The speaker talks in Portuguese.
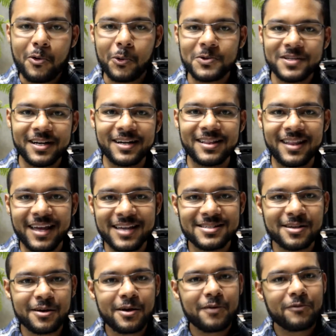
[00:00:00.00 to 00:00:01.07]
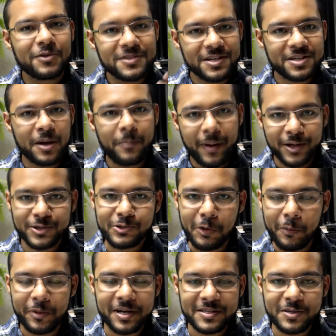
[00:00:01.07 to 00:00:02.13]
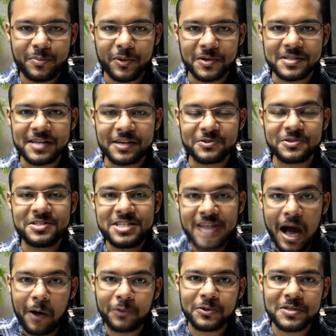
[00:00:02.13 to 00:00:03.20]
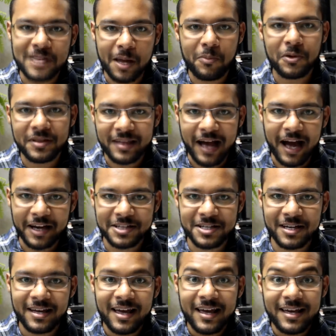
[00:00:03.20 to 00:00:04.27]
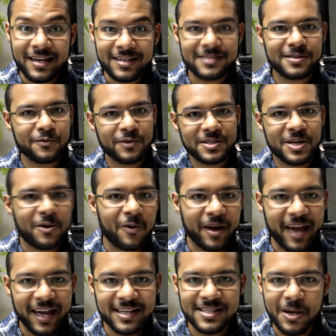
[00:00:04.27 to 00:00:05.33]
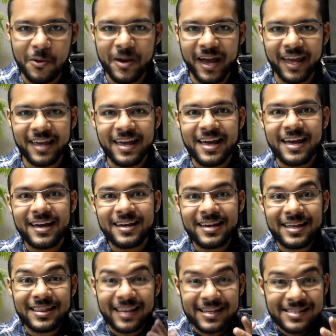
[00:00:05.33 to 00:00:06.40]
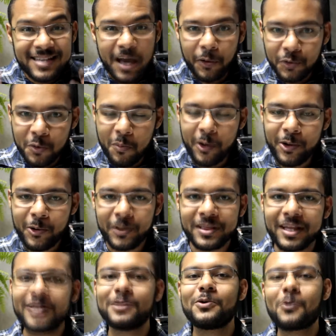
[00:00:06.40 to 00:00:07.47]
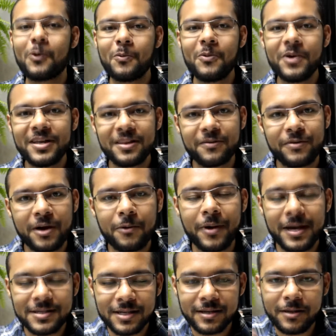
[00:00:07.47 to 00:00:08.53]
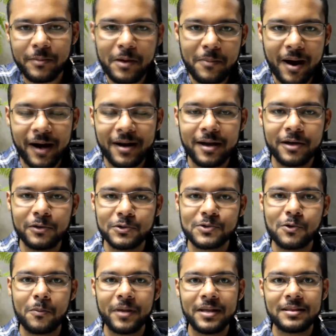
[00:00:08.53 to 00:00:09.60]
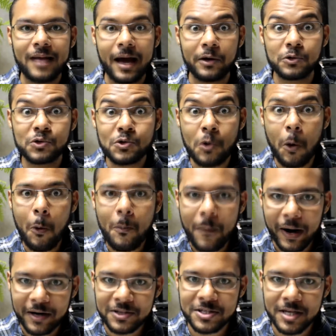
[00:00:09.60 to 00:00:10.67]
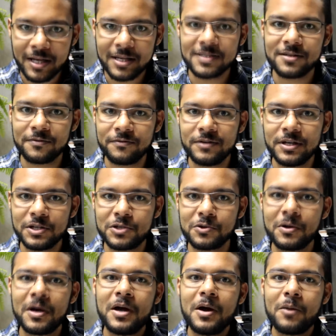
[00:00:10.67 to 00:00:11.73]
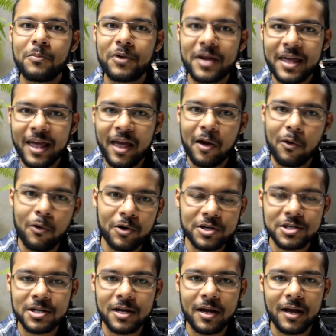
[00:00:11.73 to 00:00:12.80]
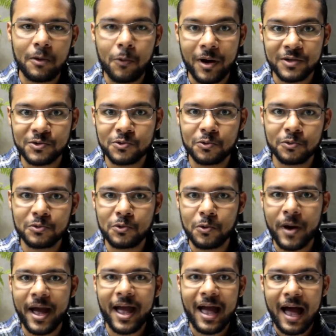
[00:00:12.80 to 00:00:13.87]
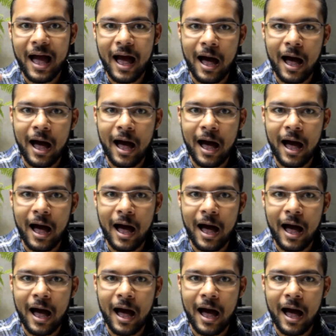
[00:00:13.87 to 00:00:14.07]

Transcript: com certeza você já passou por esse processo de autossabotagem e se você conhece alguém que está se auto boicotando com muita frequência, também marca aqui nos comentários, compartilhe esse vídeo, porque hoje o assunto é